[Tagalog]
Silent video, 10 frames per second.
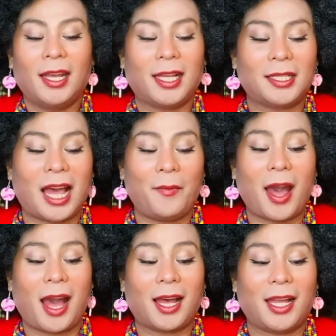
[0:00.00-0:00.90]

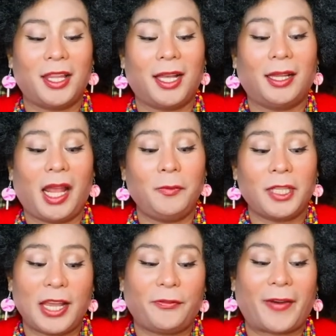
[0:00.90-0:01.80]
Kasama ang kanyang
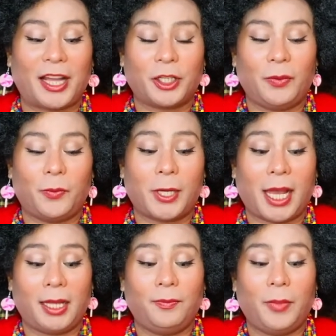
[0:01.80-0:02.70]
namesake fashion
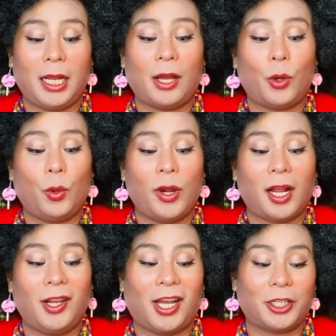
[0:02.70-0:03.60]
brand bilang
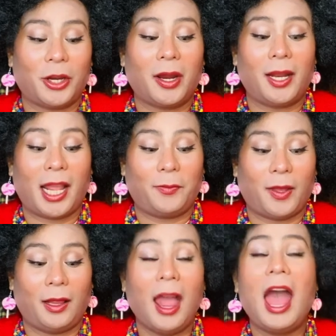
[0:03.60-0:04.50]
unang luxury
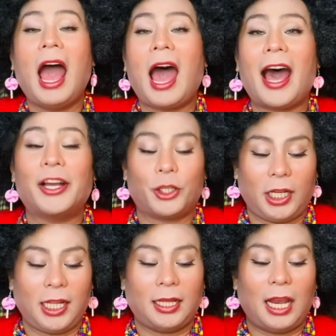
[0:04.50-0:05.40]
label
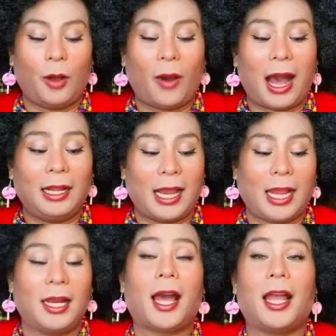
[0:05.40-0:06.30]
Actually, dalawa ang
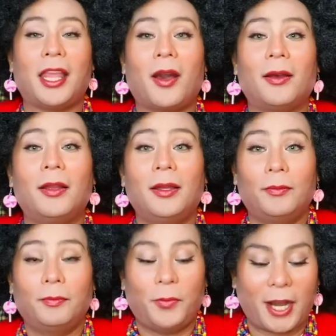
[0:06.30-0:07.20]
line na kanyang
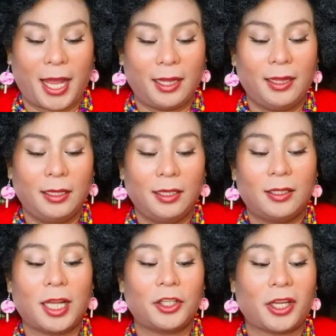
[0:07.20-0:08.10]
brand
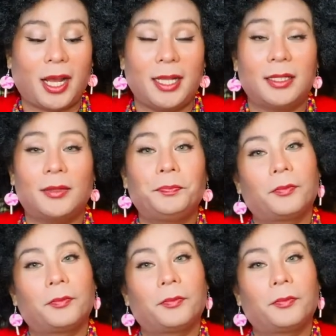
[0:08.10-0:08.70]
such as